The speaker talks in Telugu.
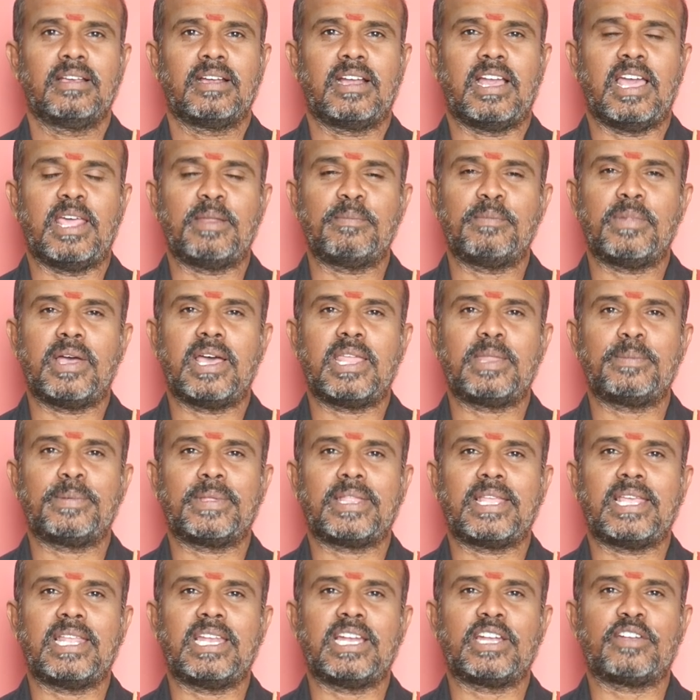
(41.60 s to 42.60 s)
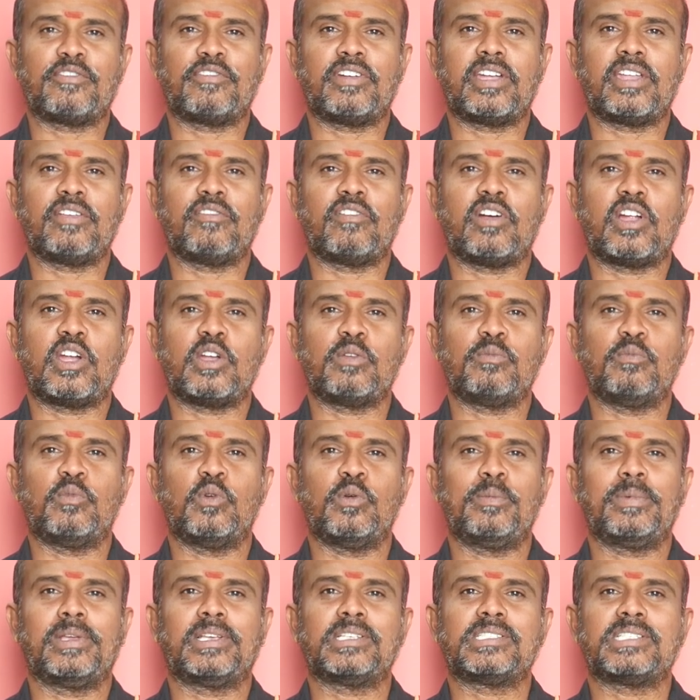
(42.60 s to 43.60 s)
కర్మాధిపతి అయినటువంటి వాడు
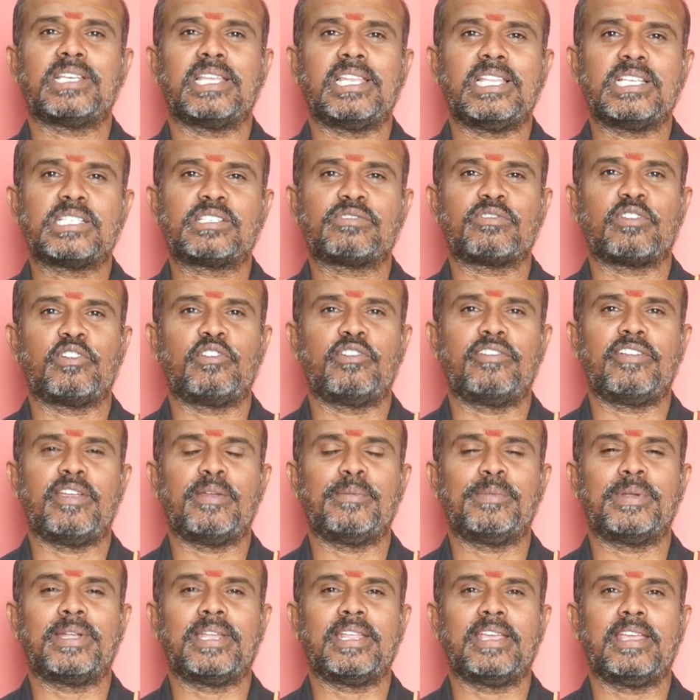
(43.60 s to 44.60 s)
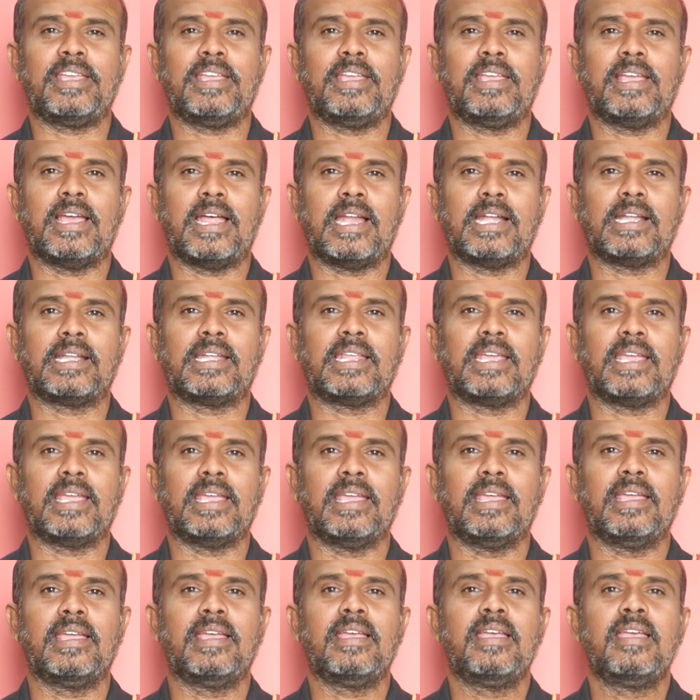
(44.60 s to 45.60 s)
భూమికి శనీశ్వరుడు ఏమిటి అంటే
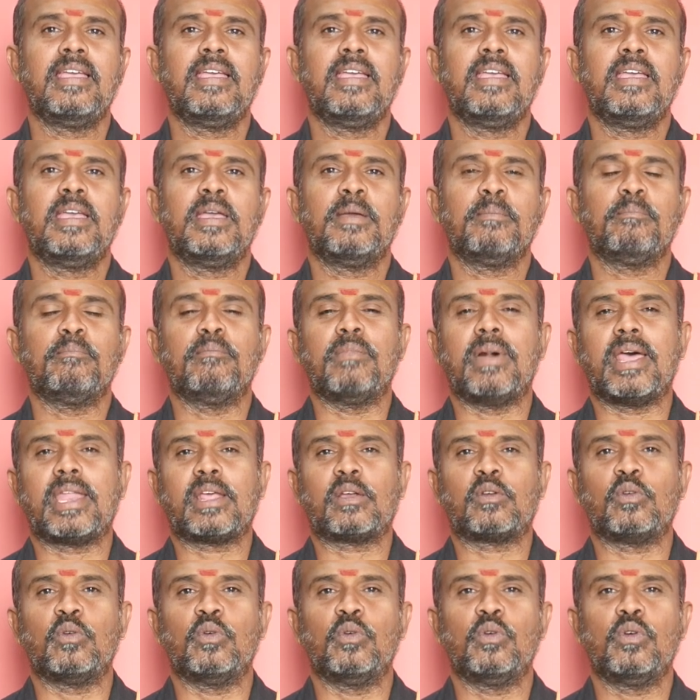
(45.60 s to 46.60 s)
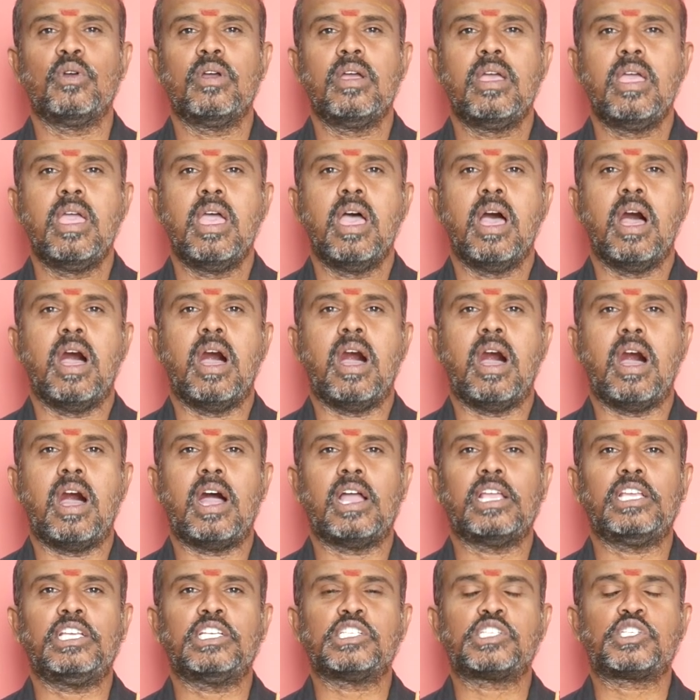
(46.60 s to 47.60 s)
మనకు
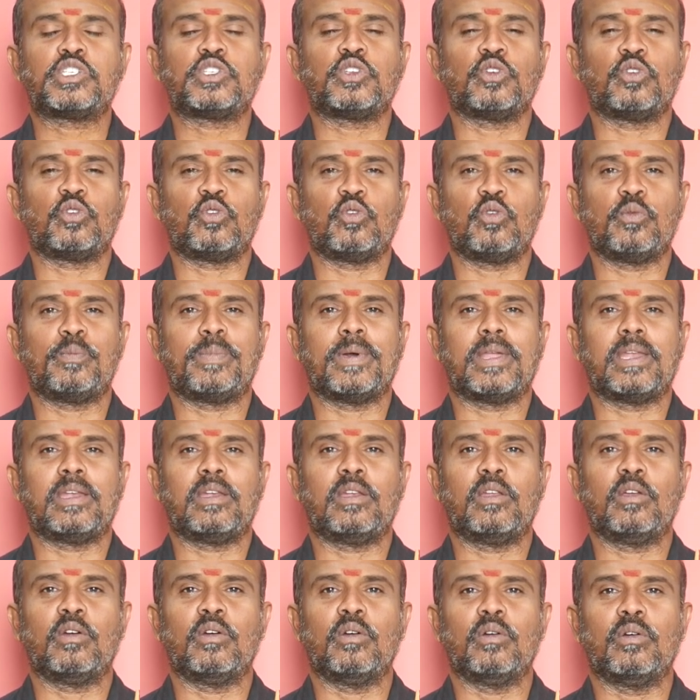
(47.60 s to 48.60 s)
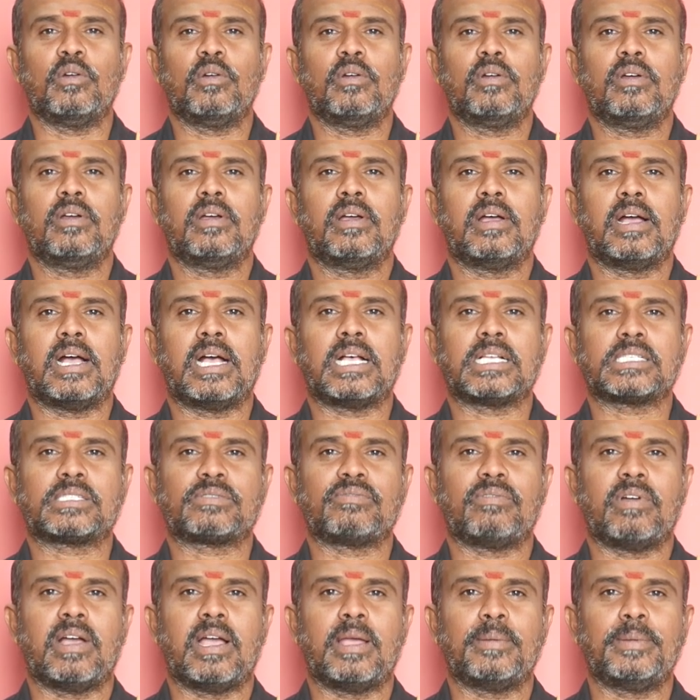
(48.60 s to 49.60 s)
ఆయుష్ రూపంలో ఆ
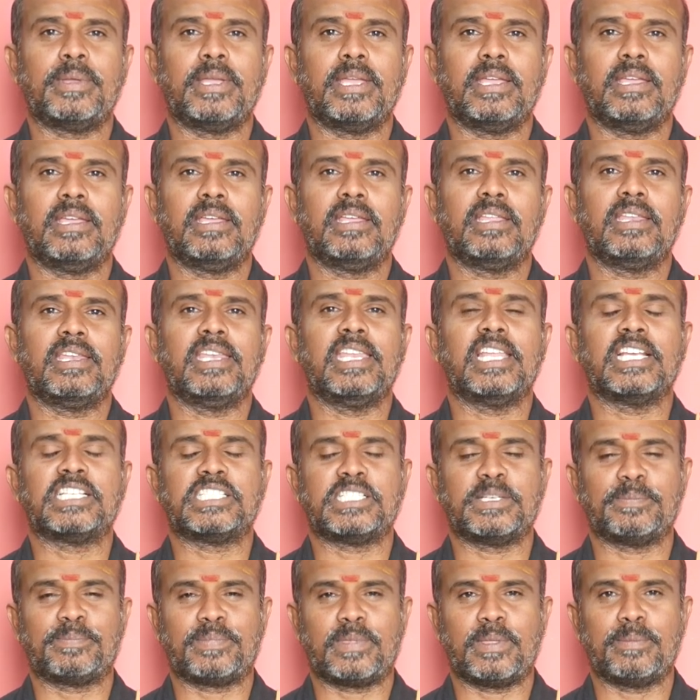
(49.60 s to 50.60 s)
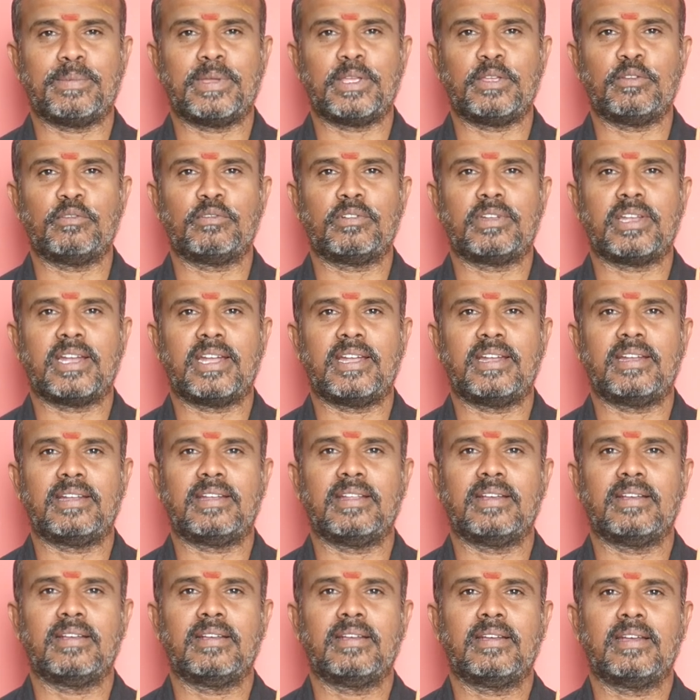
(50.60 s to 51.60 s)
స్వామి నిక్షిప్తమై
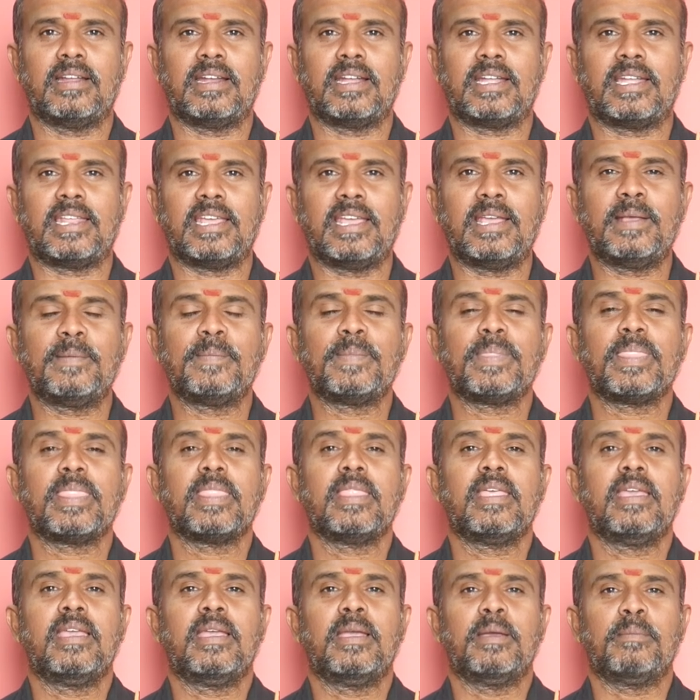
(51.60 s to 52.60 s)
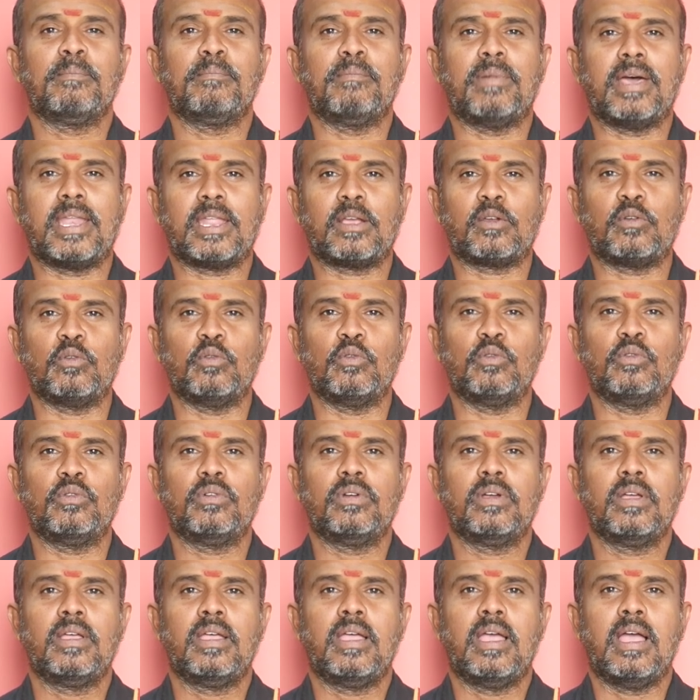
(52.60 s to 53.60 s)
ఉంటాడట అంటే మనకు
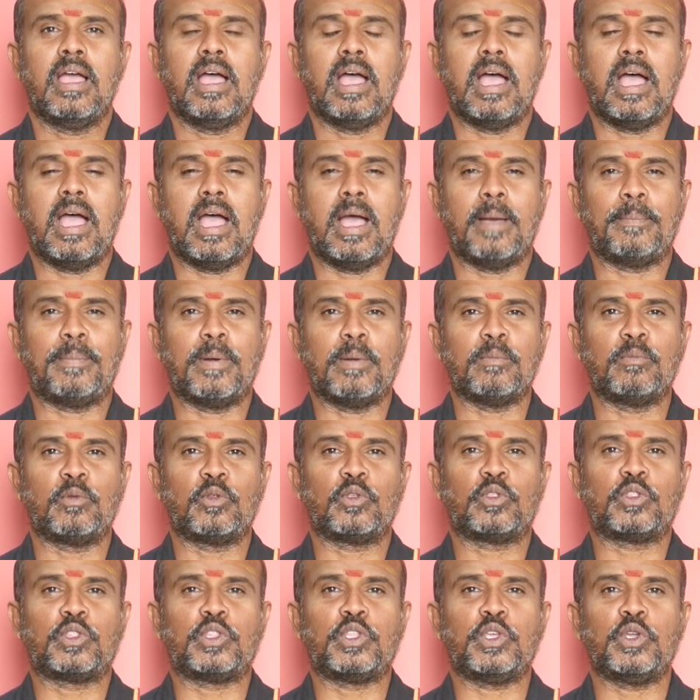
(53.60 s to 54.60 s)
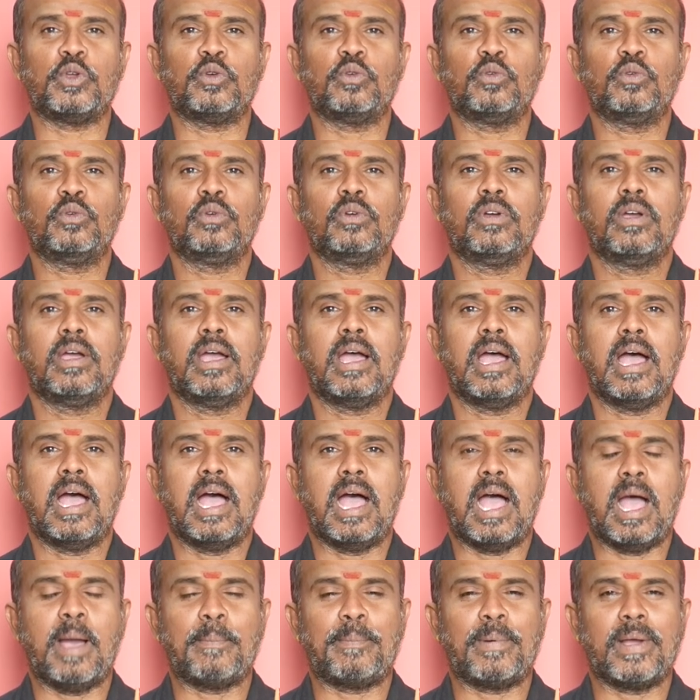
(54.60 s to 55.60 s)
అపమృత్యు
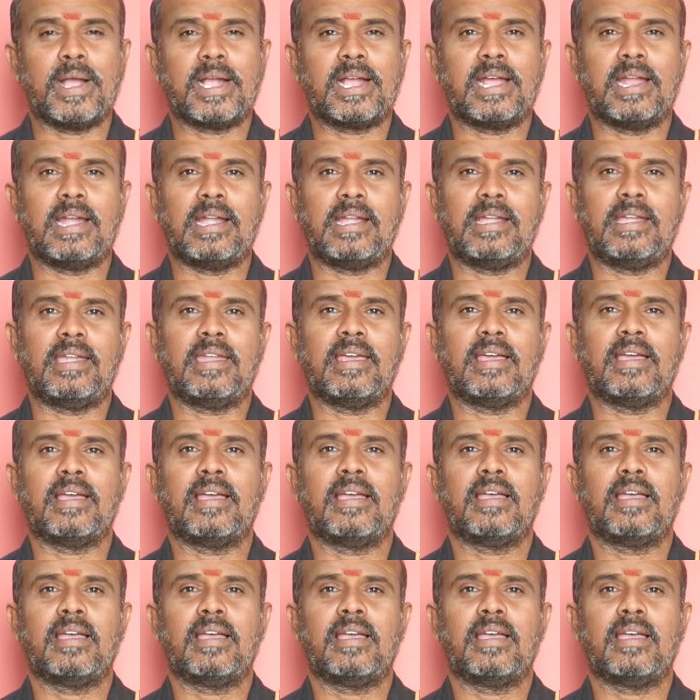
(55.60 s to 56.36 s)
అపగండ